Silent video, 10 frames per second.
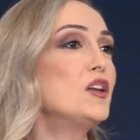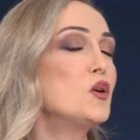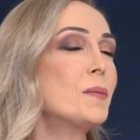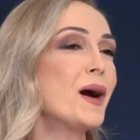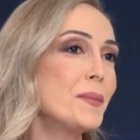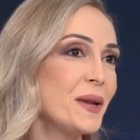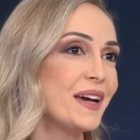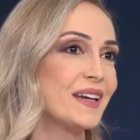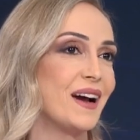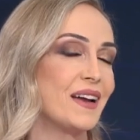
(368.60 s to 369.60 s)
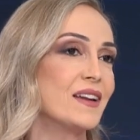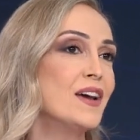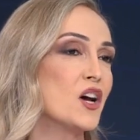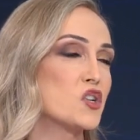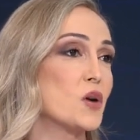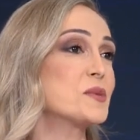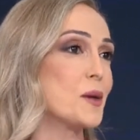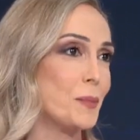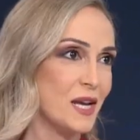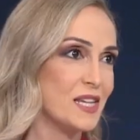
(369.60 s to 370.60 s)
اليوم ما عم نحكي عن جوبز
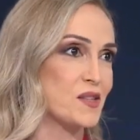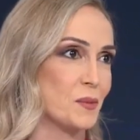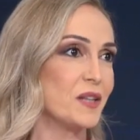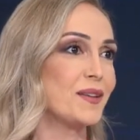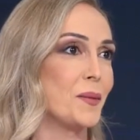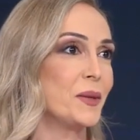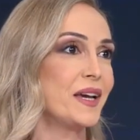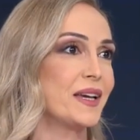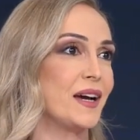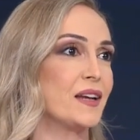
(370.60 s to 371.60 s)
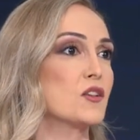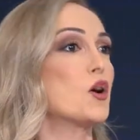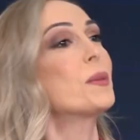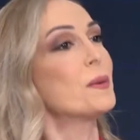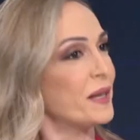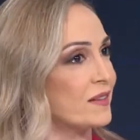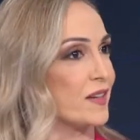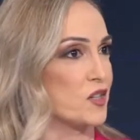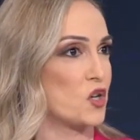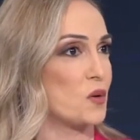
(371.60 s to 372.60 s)
ريبليسمنت عم نحكي بنحكي عن
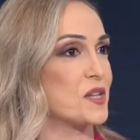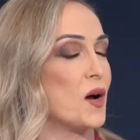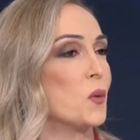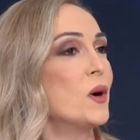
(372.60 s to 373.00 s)
كومبلمنتنج جوبز او